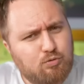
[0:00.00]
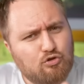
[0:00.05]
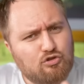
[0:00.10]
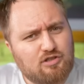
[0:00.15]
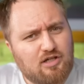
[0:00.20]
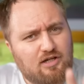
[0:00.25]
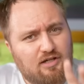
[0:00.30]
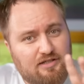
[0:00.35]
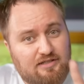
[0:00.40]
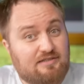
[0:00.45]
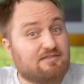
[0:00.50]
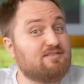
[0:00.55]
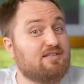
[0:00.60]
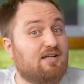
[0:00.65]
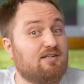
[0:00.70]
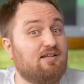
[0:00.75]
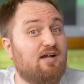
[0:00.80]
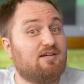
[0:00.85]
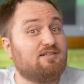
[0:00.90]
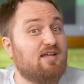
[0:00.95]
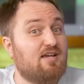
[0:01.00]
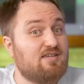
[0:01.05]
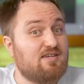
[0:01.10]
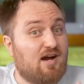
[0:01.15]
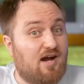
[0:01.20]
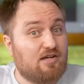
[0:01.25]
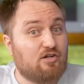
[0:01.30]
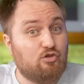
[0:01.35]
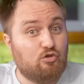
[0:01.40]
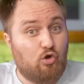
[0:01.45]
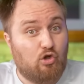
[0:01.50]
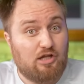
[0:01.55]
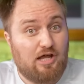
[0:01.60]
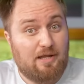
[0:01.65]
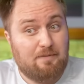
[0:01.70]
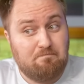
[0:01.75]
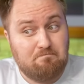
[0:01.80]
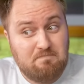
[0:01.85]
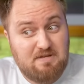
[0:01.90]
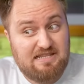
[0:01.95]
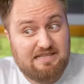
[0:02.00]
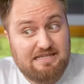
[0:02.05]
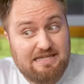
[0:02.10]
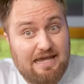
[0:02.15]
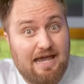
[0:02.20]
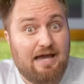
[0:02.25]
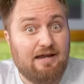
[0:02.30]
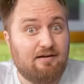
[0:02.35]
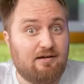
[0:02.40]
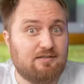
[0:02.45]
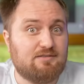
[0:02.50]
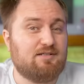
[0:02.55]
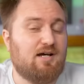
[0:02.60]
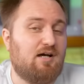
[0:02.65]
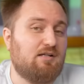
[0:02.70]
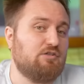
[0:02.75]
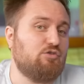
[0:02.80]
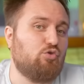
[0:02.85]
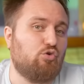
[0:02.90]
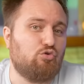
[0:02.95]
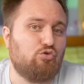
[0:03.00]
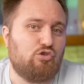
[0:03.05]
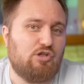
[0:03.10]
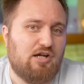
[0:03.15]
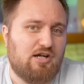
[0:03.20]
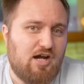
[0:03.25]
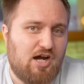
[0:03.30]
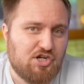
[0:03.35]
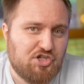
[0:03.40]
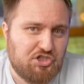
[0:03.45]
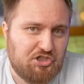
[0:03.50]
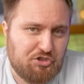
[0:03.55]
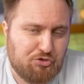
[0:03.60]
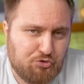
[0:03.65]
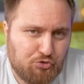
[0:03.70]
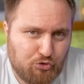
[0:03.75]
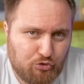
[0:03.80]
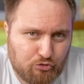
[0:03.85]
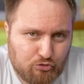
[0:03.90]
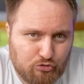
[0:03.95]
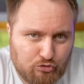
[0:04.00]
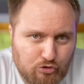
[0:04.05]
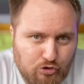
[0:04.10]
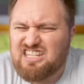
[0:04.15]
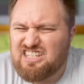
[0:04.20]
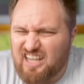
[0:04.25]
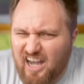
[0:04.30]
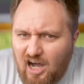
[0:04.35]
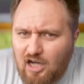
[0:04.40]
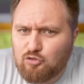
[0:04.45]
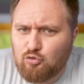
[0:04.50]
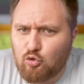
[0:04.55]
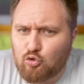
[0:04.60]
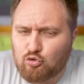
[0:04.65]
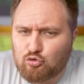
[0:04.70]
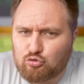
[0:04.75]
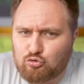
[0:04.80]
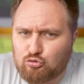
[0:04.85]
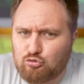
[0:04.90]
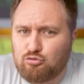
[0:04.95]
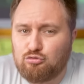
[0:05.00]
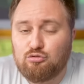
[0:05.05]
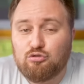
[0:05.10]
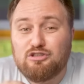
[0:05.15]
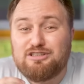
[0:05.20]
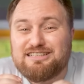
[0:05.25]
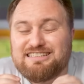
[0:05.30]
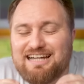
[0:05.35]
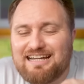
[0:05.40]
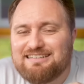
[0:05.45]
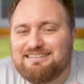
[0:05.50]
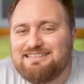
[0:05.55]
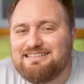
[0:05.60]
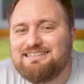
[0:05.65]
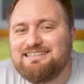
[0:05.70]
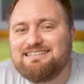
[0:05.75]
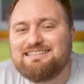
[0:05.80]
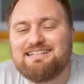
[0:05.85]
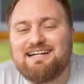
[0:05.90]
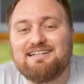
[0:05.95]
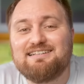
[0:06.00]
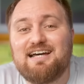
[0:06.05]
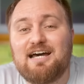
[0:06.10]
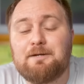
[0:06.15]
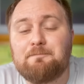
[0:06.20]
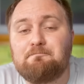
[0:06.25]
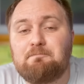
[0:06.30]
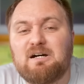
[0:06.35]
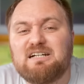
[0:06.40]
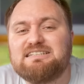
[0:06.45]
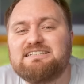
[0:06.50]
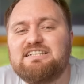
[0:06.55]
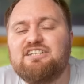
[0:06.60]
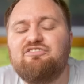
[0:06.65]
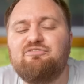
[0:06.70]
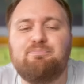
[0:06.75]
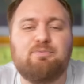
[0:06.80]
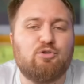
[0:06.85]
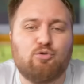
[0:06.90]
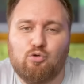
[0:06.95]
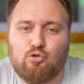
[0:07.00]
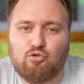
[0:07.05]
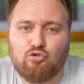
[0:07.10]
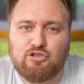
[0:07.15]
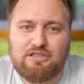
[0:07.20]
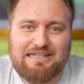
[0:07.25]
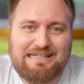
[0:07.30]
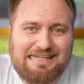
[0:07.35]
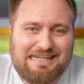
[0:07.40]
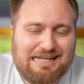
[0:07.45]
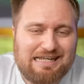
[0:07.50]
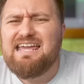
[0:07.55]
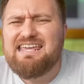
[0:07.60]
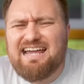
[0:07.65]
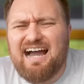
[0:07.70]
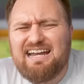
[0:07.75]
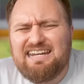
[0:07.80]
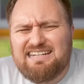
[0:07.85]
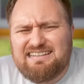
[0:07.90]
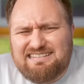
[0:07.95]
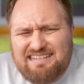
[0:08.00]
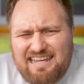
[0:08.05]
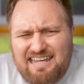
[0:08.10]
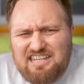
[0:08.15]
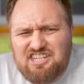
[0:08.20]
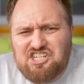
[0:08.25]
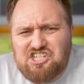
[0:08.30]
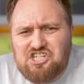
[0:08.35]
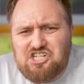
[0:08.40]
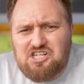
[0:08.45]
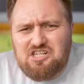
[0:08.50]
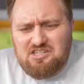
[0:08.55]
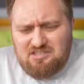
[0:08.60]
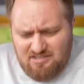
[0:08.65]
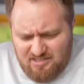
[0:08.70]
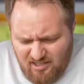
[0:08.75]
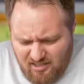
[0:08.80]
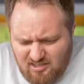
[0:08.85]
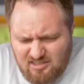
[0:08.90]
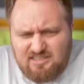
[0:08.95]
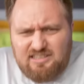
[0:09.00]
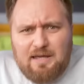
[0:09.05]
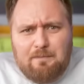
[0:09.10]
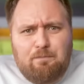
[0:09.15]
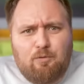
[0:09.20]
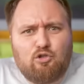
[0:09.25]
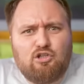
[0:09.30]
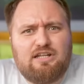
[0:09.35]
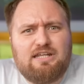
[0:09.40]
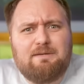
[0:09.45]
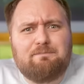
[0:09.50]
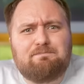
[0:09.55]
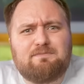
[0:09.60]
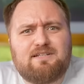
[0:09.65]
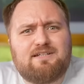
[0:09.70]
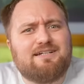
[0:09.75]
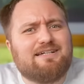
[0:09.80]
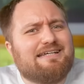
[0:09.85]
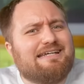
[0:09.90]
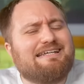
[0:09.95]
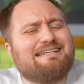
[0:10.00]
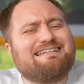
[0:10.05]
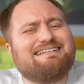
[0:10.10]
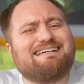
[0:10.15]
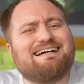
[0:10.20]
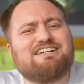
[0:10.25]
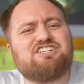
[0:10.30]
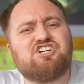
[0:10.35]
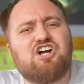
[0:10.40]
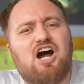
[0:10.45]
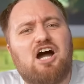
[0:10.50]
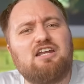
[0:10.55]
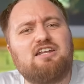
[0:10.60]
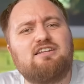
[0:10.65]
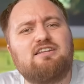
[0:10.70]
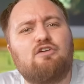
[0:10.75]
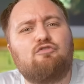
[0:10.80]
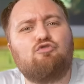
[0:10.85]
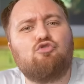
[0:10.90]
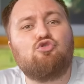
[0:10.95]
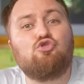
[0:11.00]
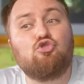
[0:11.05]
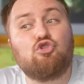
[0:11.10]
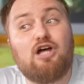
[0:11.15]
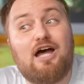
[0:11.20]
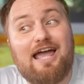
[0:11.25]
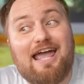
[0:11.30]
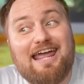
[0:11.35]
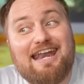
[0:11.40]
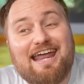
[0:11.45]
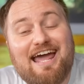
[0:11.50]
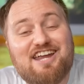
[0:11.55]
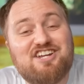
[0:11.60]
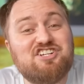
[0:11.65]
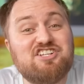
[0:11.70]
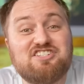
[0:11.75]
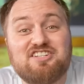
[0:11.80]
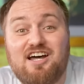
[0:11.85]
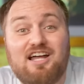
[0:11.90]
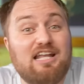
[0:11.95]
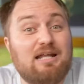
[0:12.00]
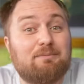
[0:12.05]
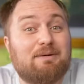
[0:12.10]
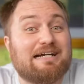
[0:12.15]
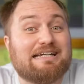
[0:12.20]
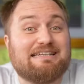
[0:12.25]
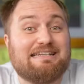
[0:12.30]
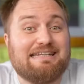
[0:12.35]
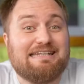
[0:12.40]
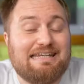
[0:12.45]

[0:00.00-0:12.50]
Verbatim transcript: Burada insanlarda yaygın olan bir diğer hatalı konuyla karşılaşıyoruz. Yağ dokusu sandığınız kadar kadar pasif bir doku değil. Yani tek işi yağı depolayıp da ihtiyaç halinde vücuda enerji sağlamak